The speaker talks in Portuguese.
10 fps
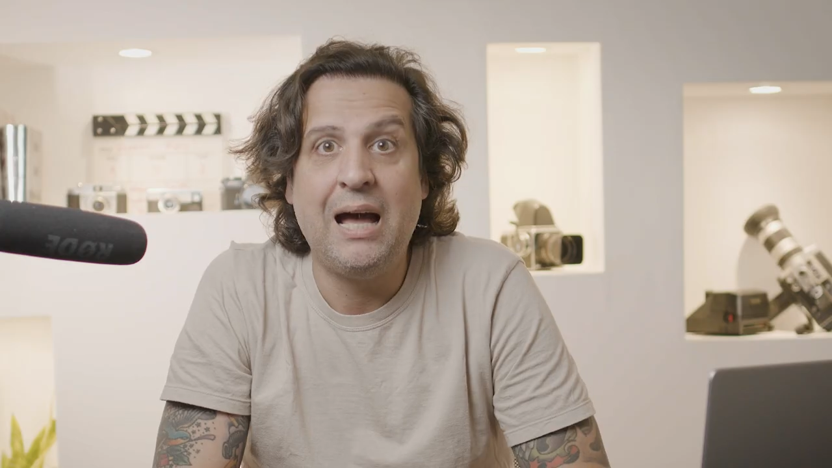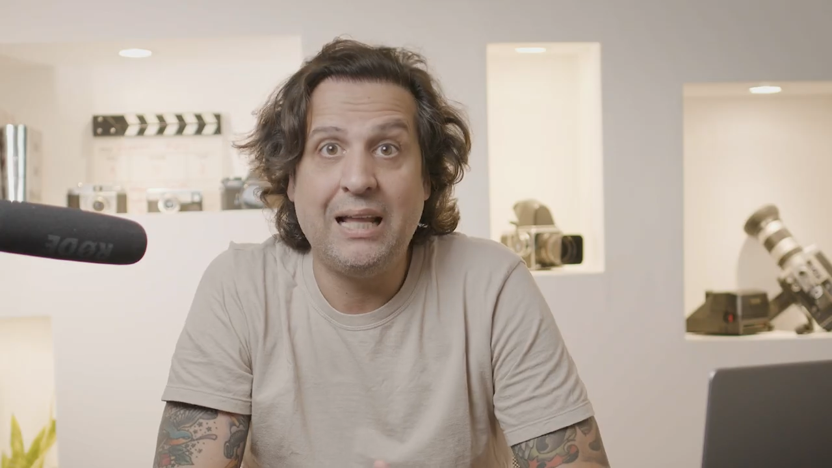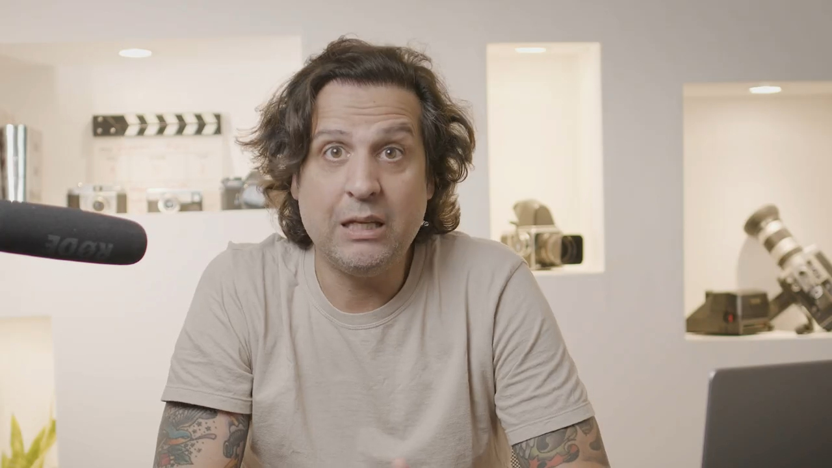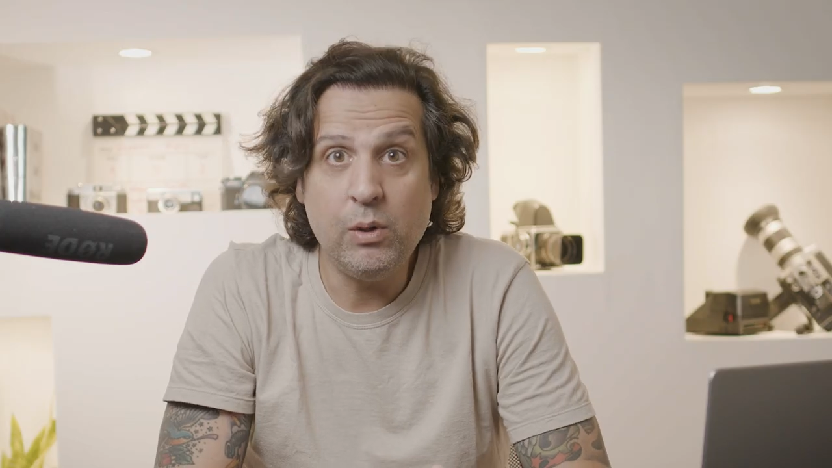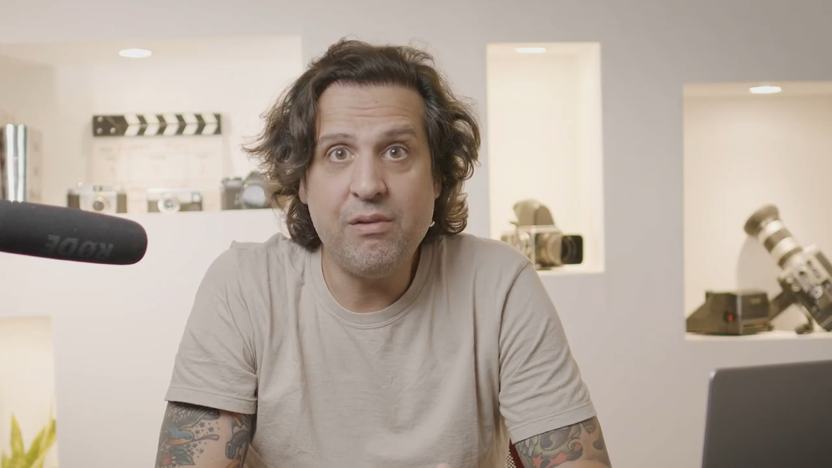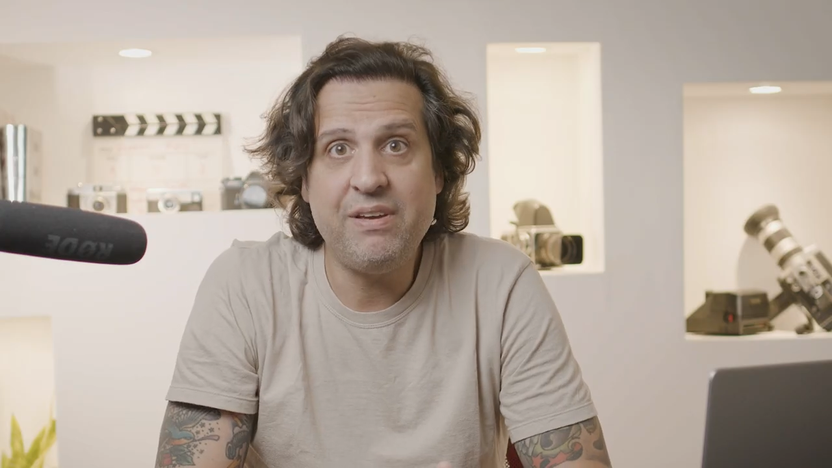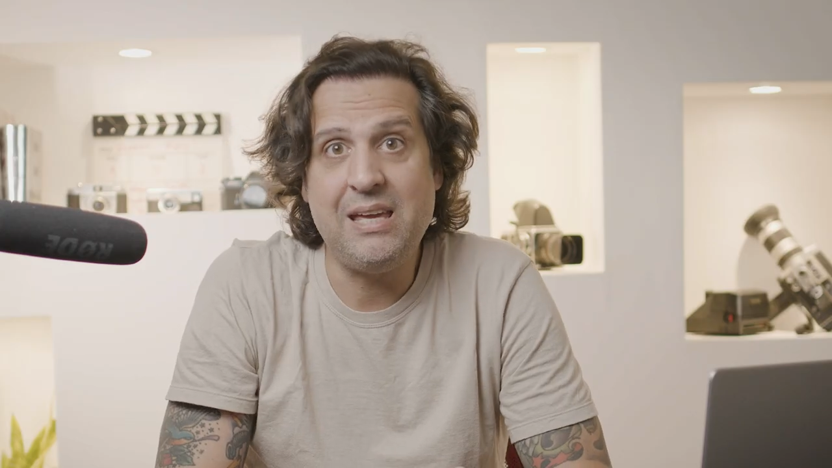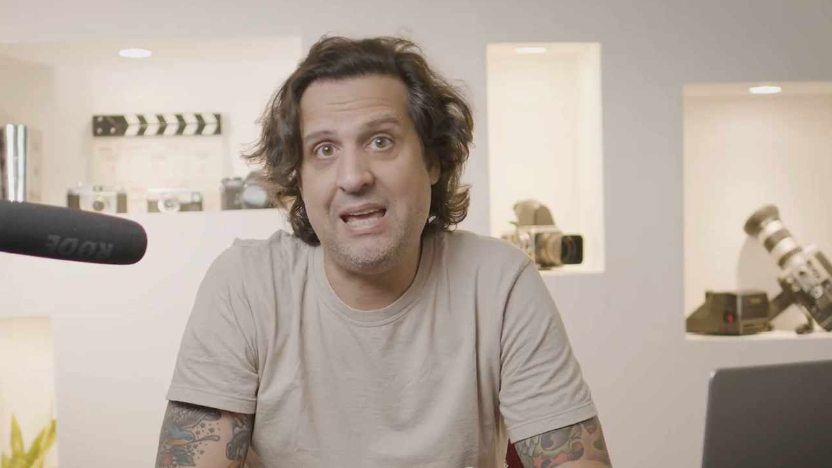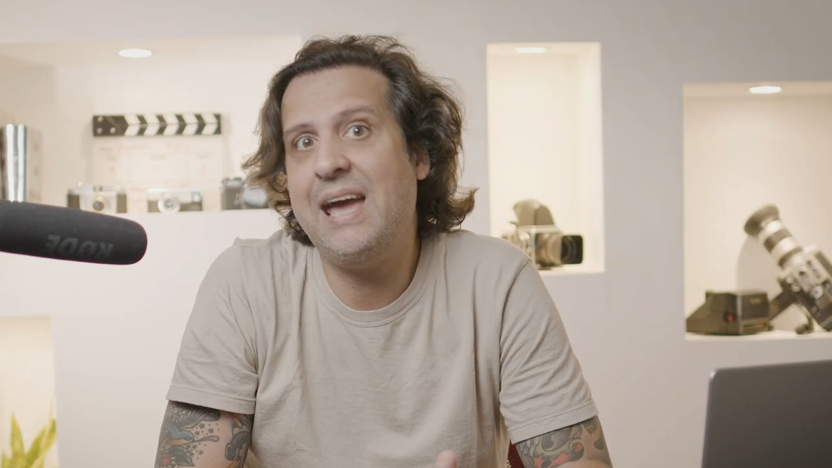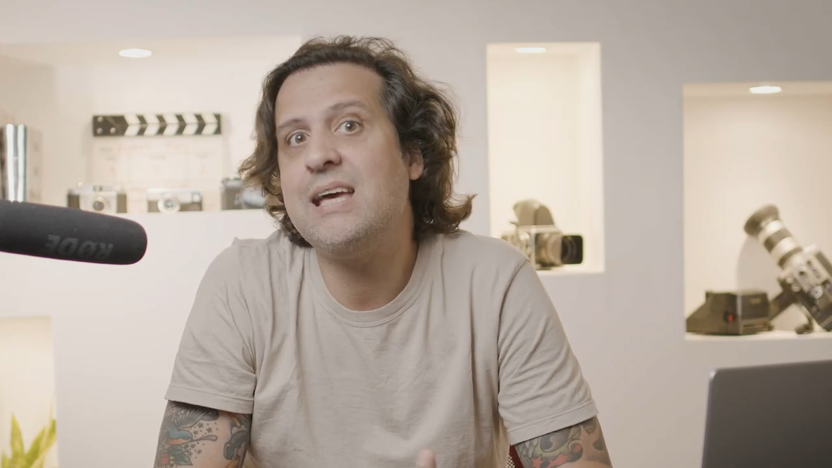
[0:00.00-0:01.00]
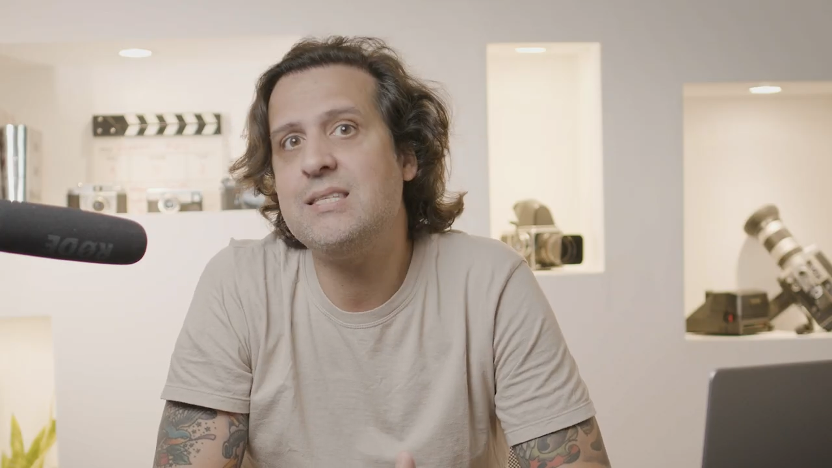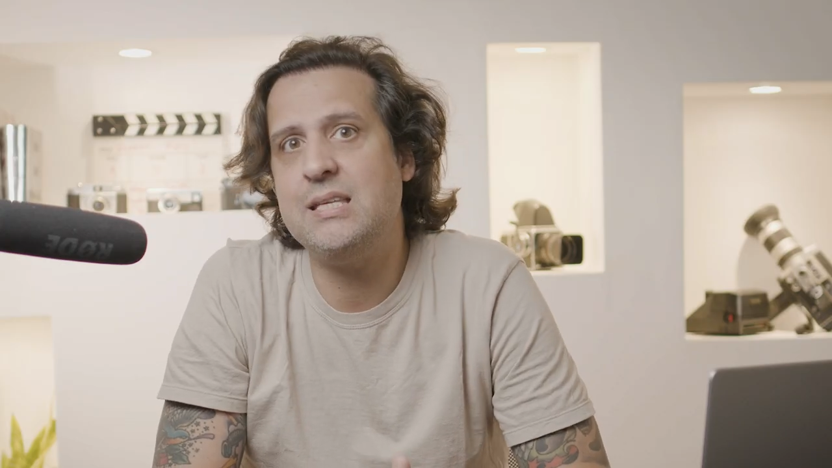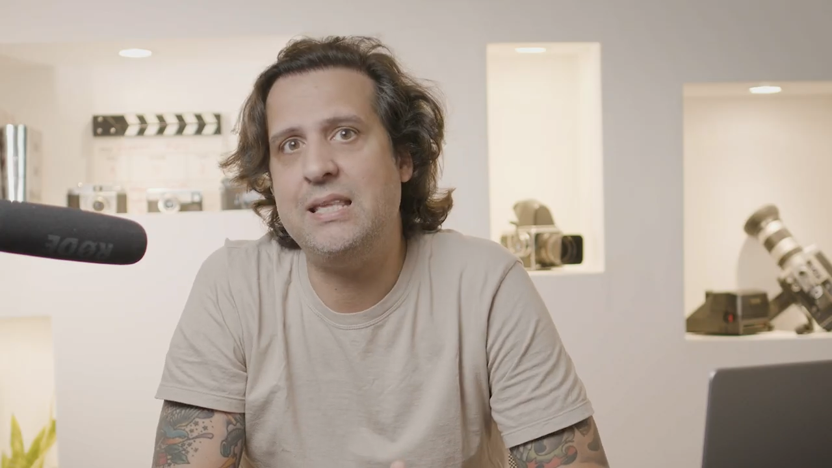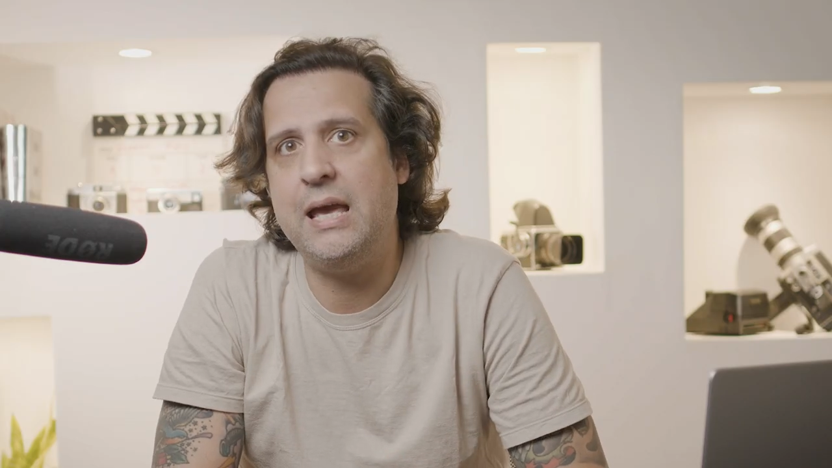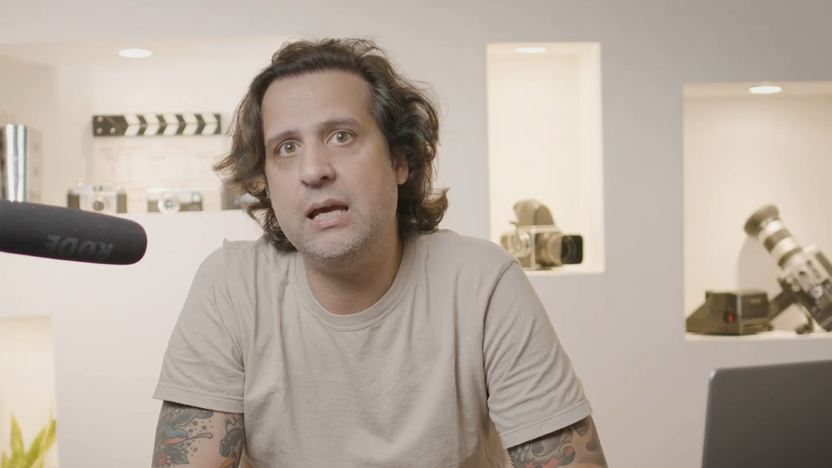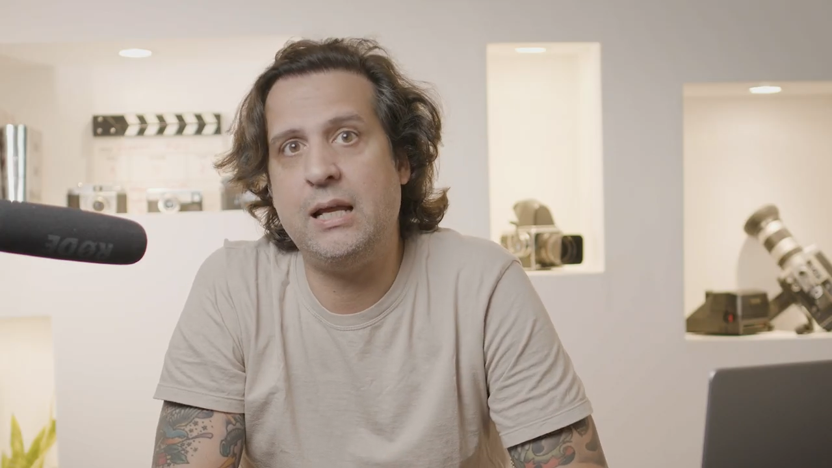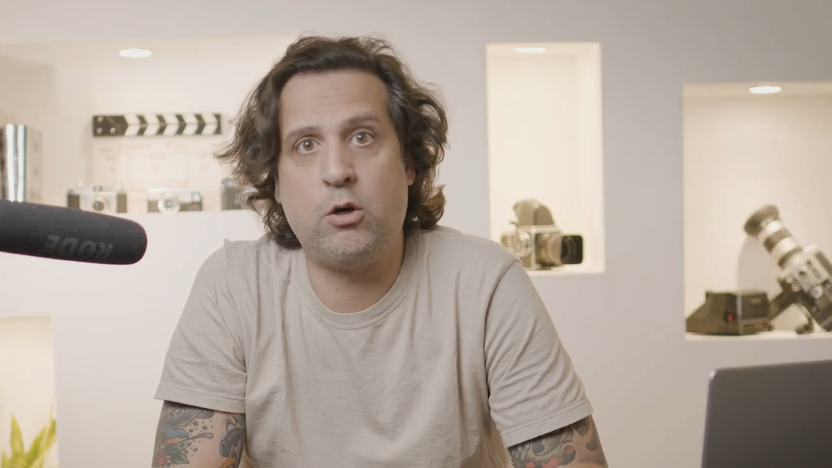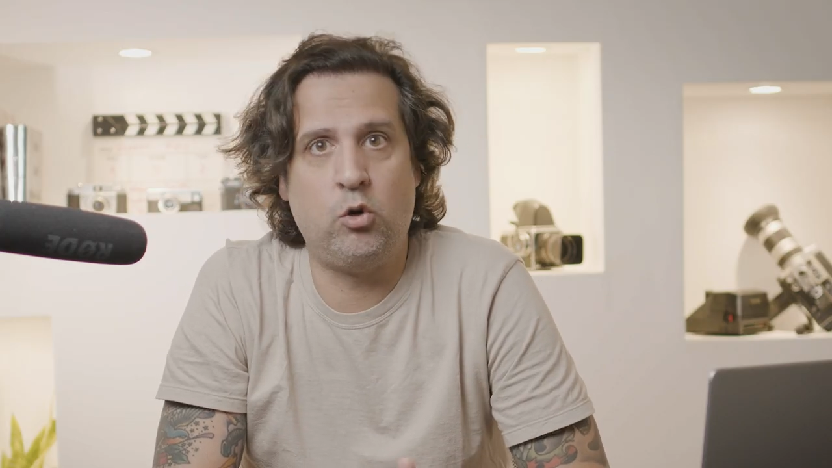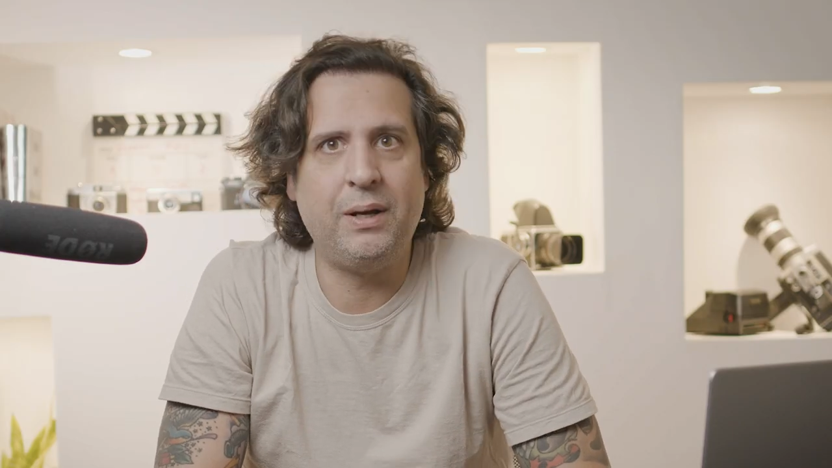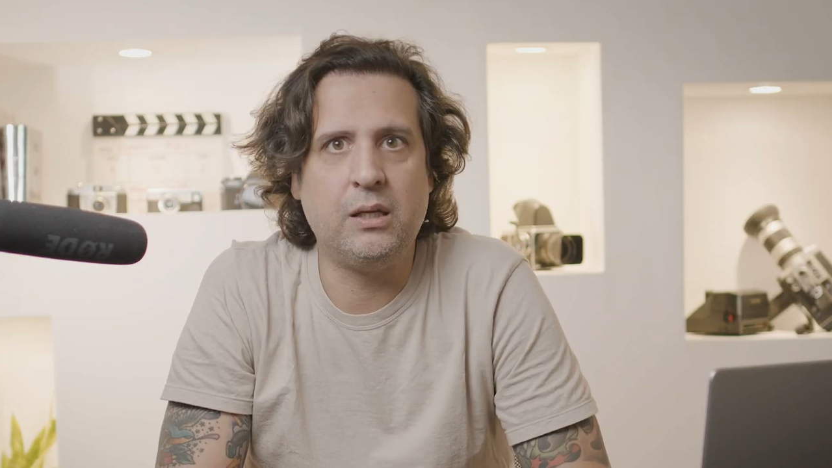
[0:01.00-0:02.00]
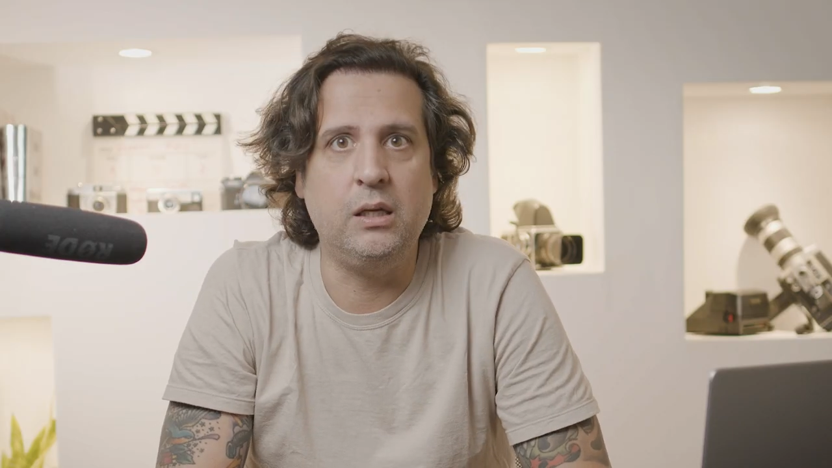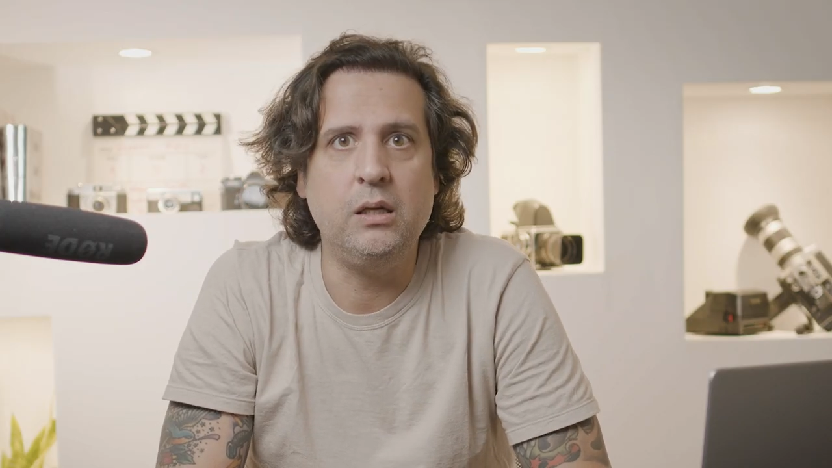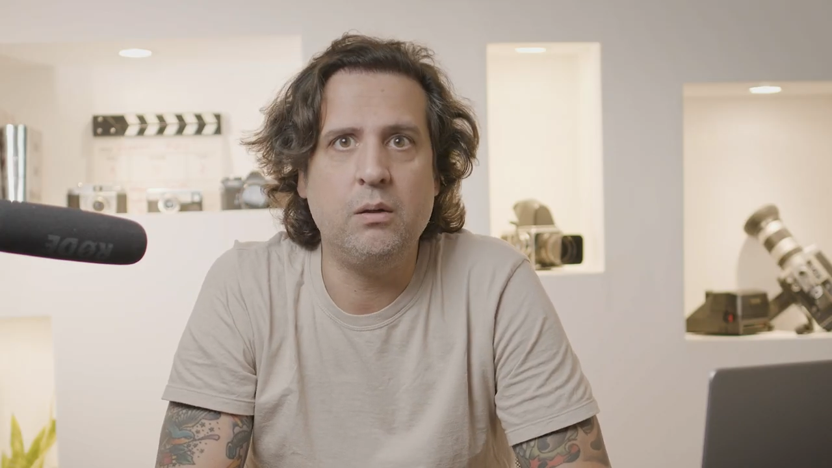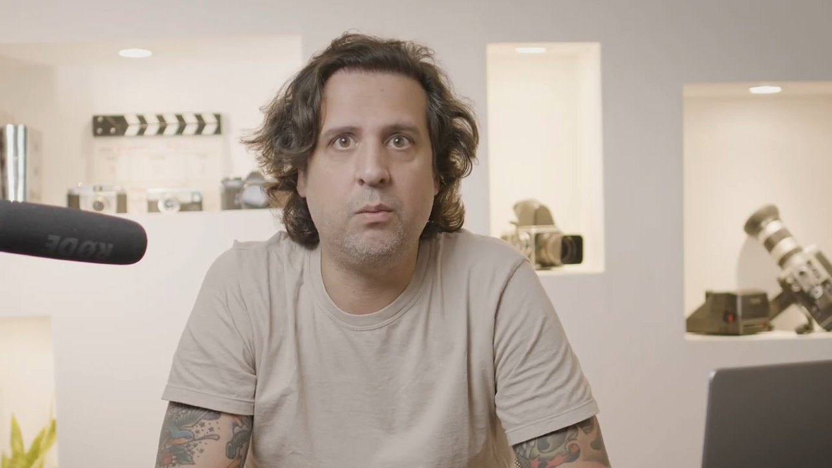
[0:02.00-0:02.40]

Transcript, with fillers: Até que eu levei essa ideia na Chroma Key,